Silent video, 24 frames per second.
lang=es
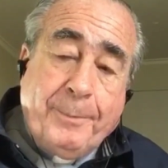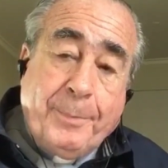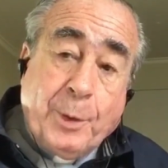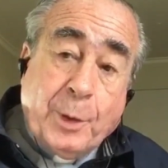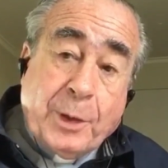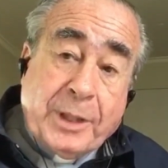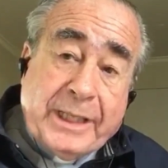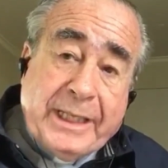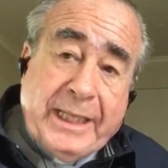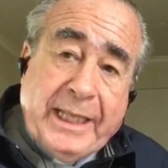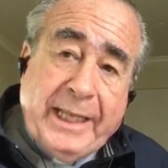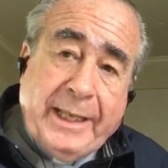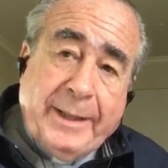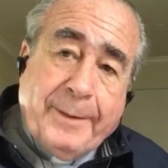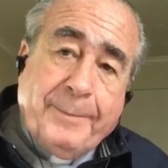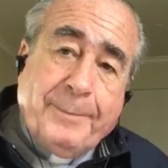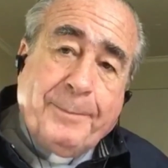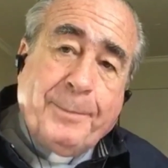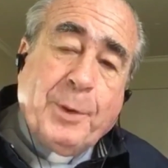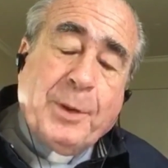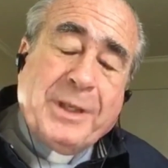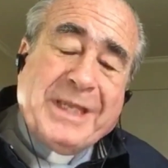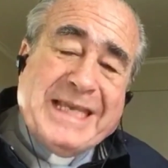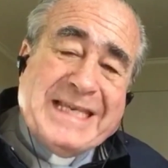¿Por qué?
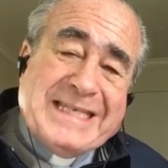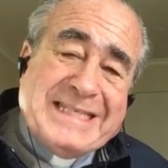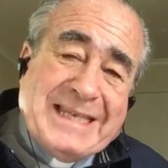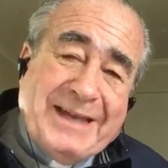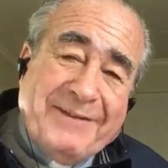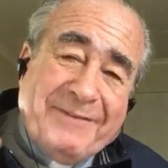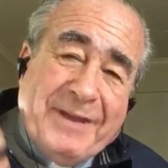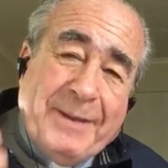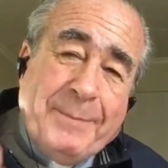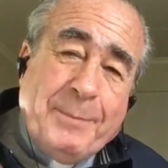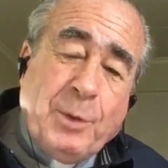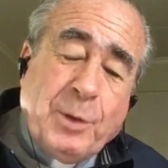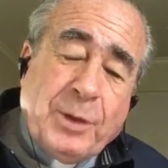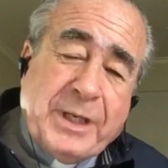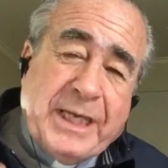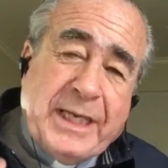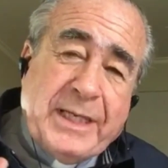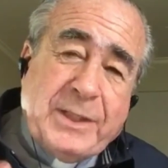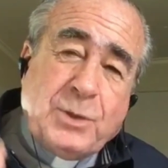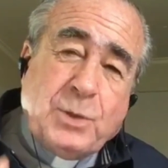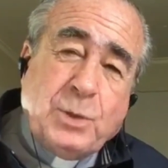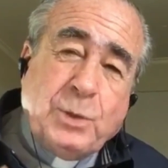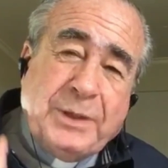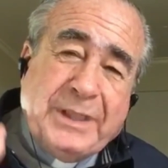Porque sabemos
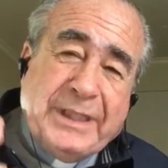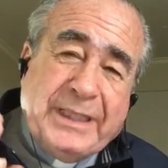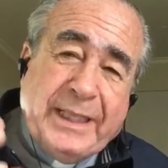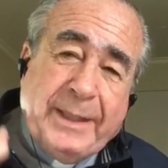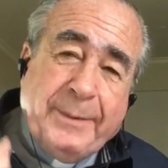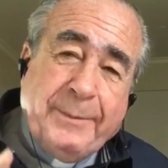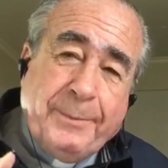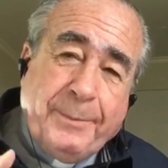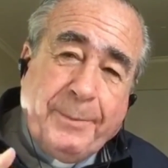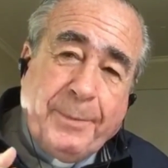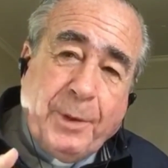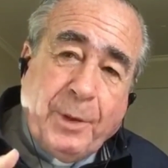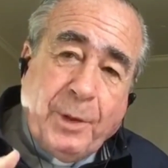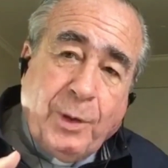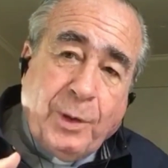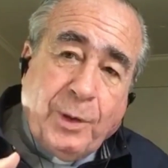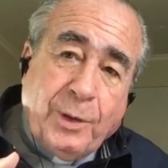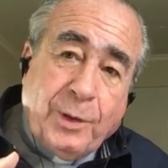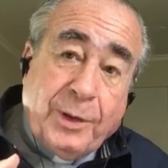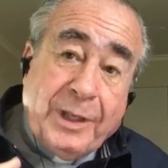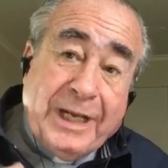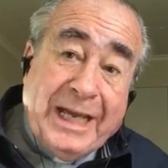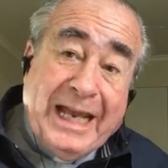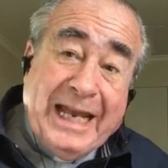que es un
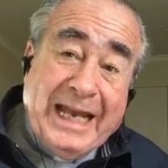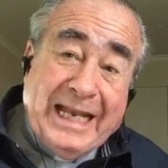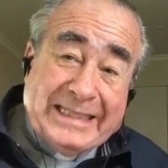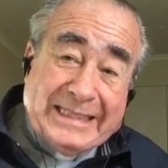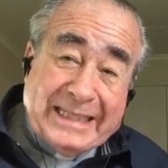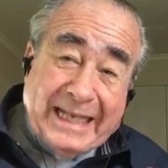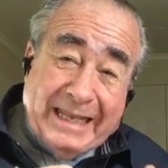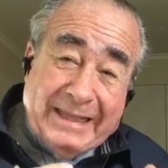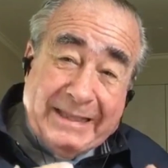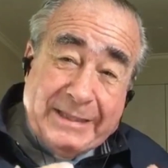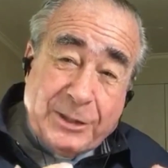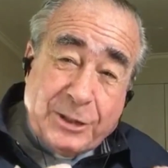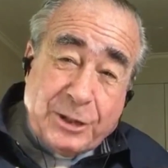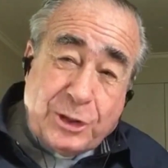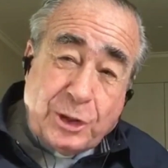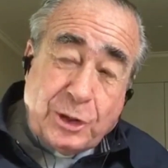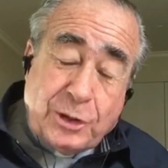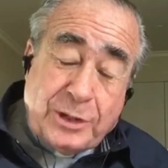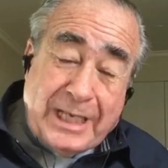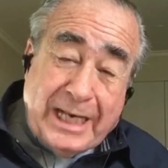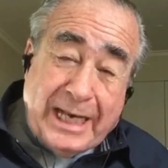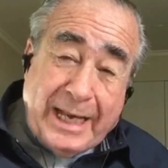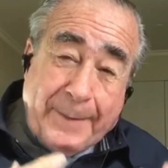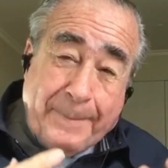tiempo en la
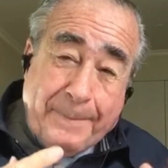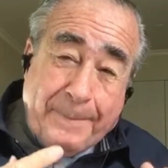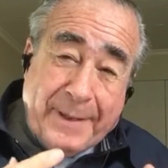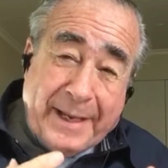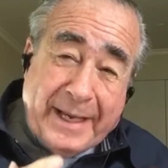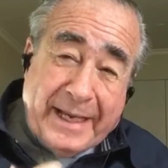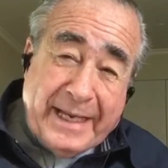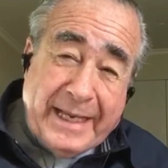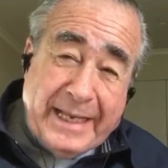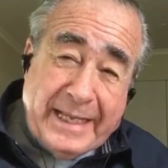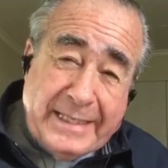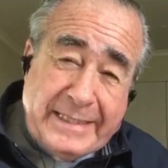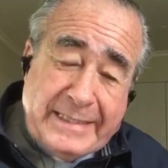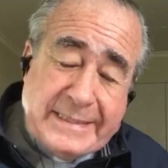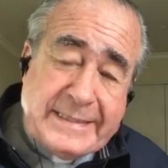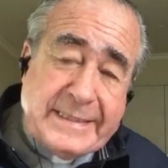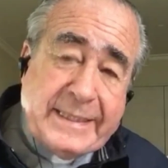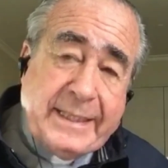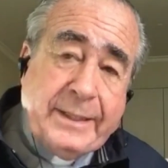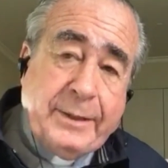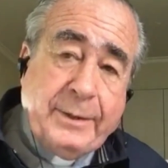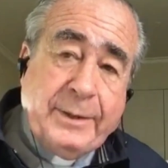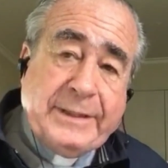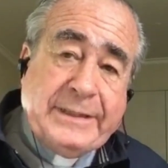tradición y en la
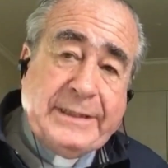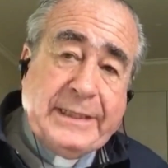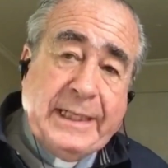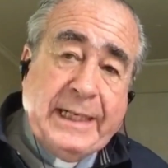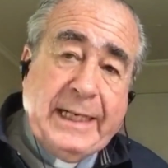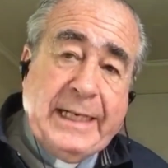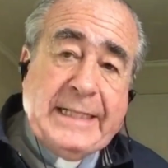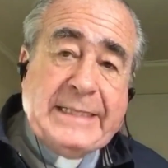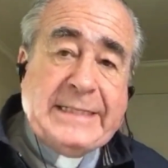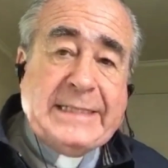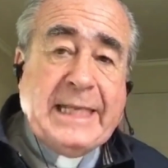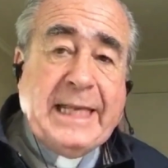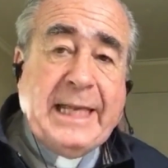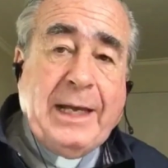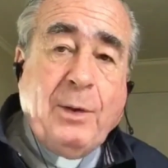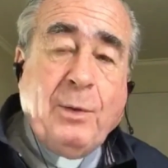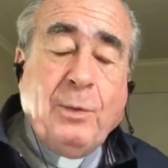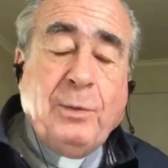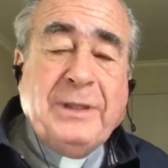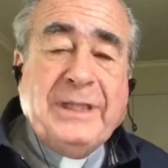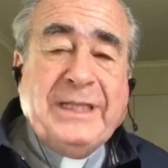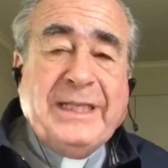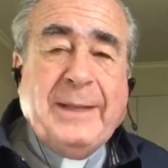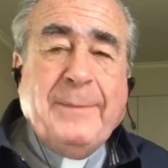experiencia de nuestra iglesia,
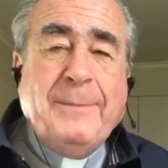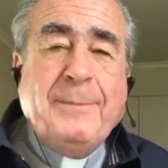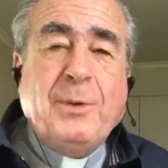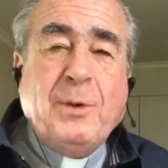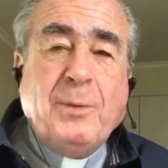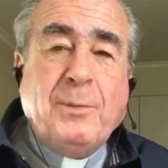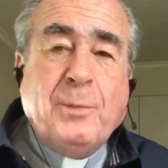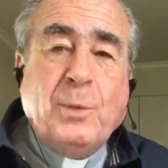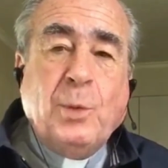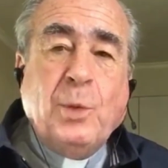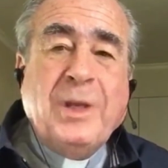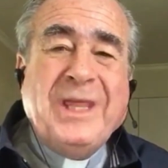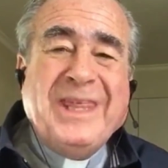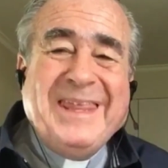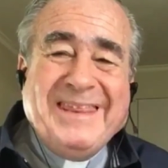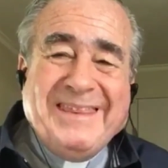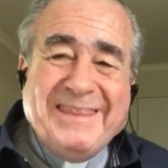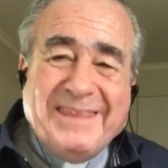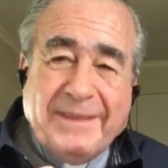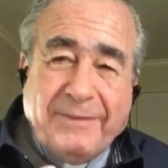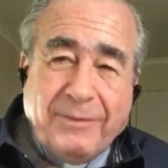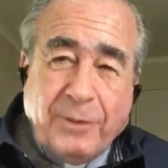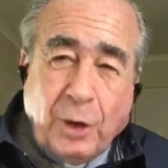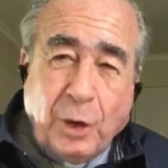un tiempo muy
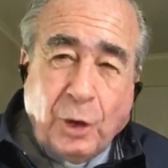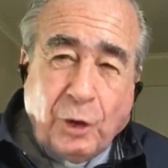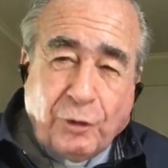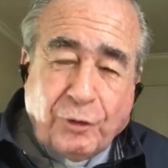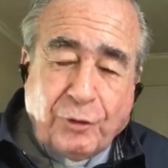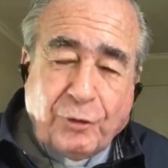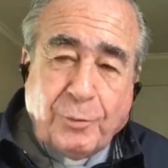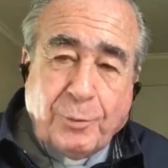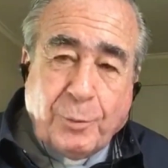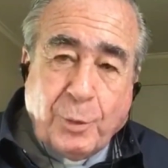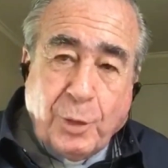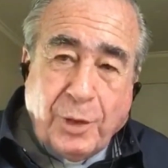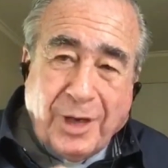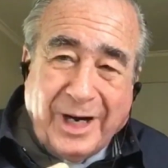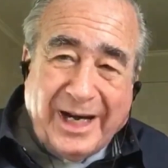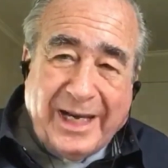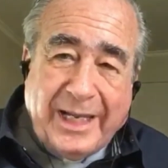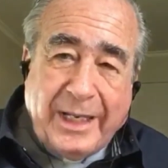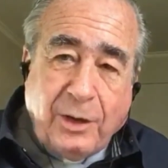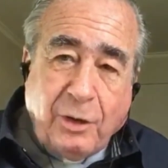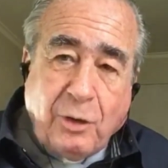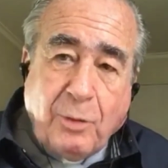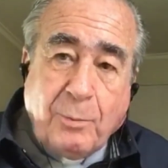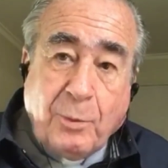de Dios, muy
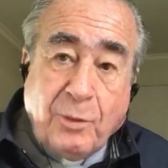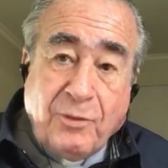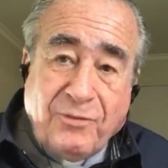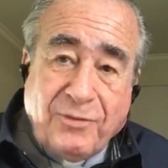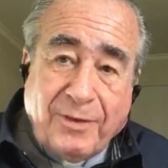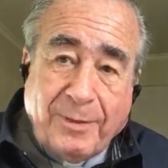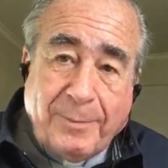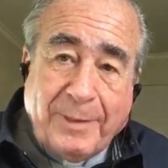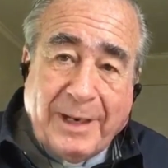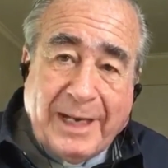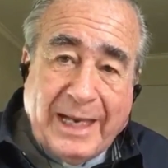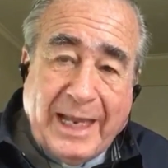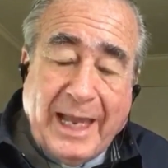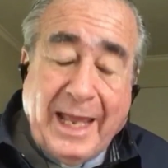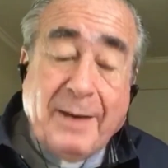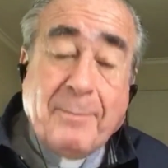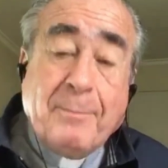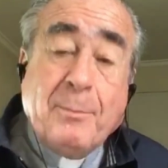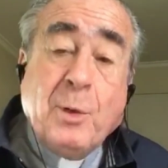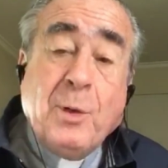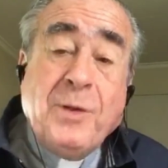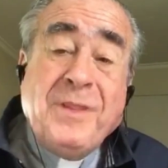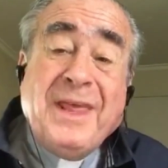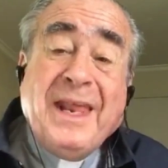rico, muy
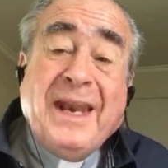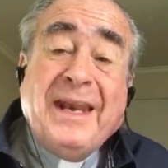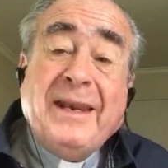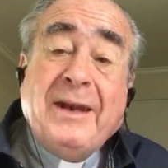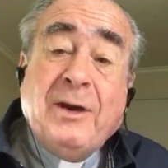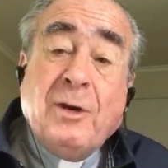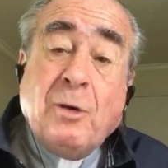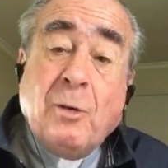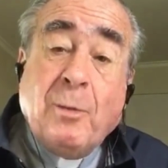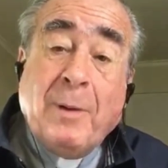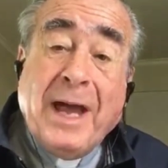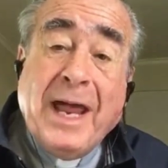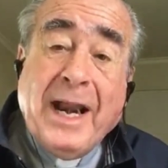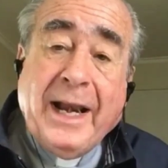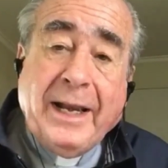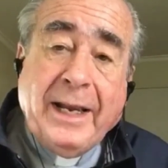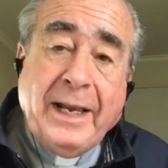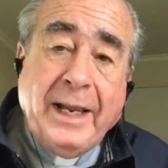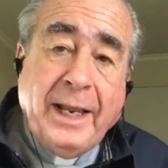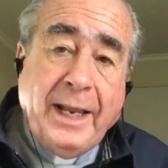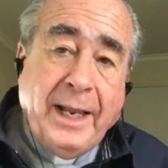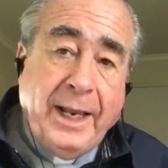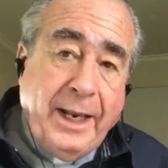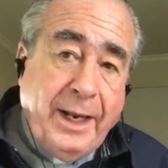familiar, muy de
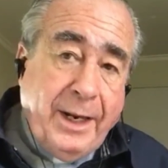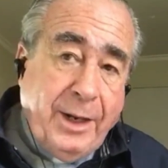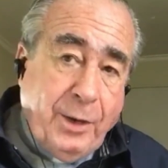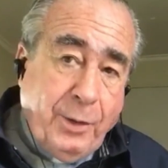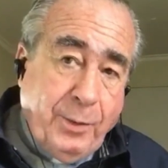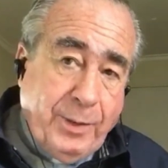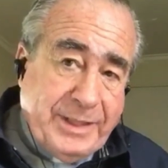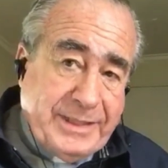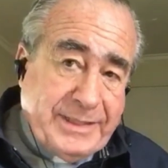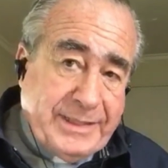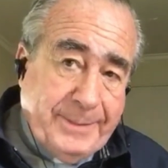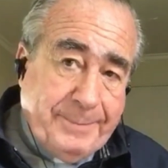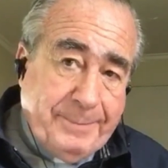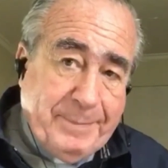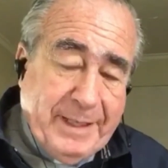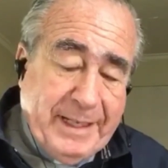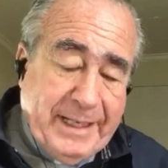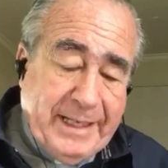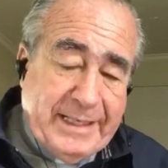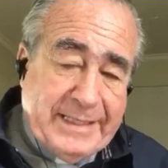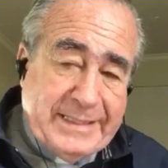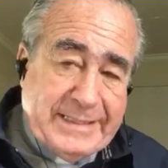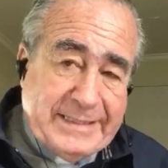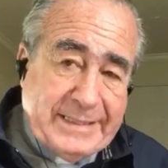renovar nuestra
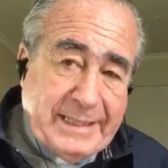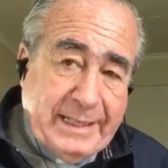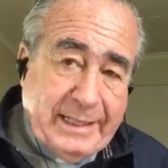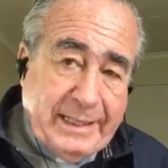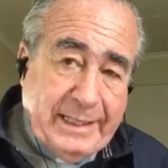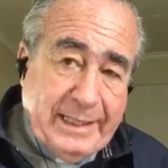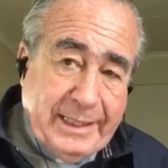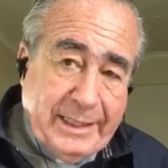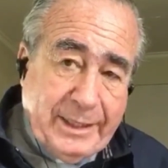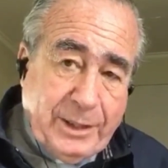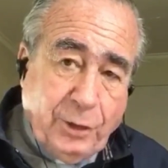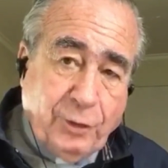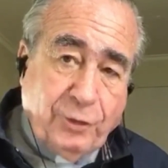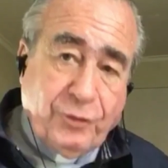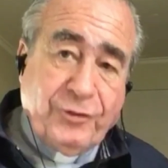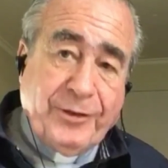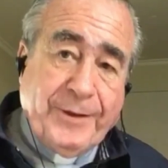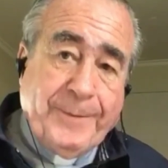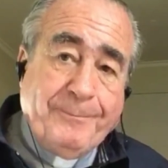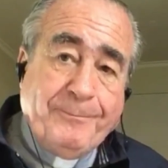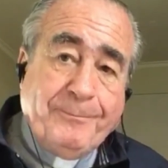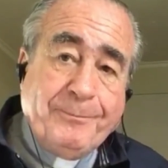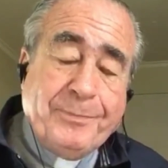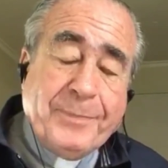experiencia
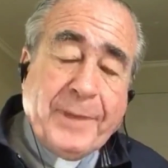religiosa.